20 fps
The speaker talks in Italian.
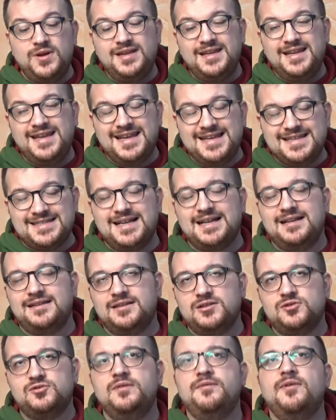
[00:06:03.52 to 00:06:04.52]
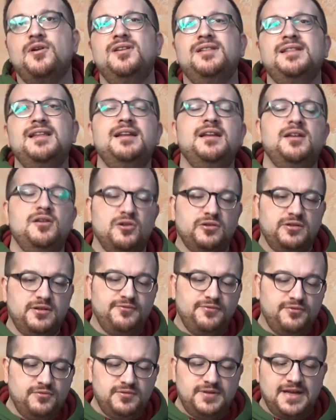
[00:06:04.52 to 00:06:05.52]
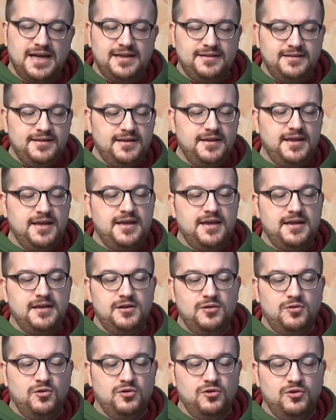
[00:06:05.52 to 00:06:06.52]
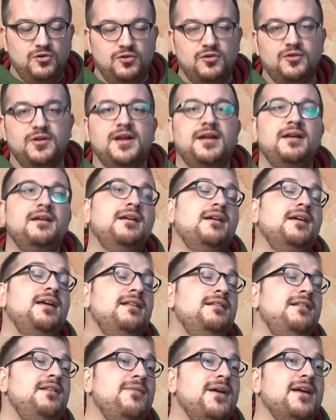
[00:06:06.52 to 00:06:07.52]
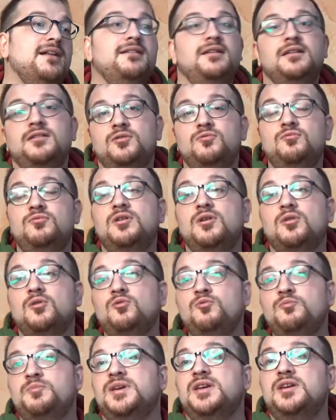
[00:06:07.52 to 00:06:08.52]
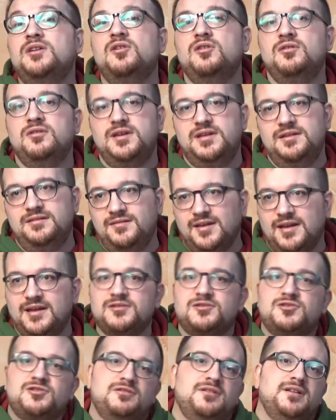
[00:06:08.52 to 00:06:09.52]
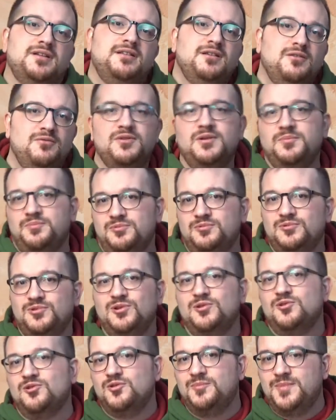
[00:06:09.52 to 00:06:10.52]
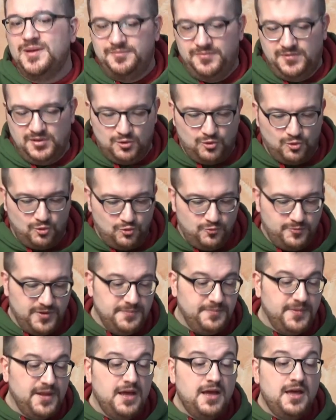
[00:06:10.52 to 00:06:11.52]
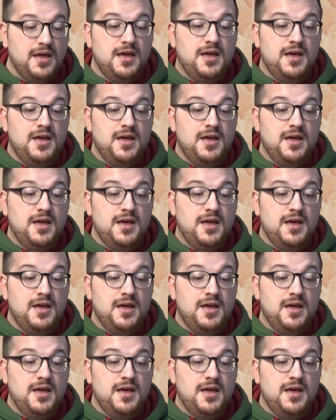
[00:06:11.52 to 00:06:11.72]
quindi esalta a sua volta le note fruttate e il colore, che diventa di un rubino intenso, e da qui appunto il nome Ruby.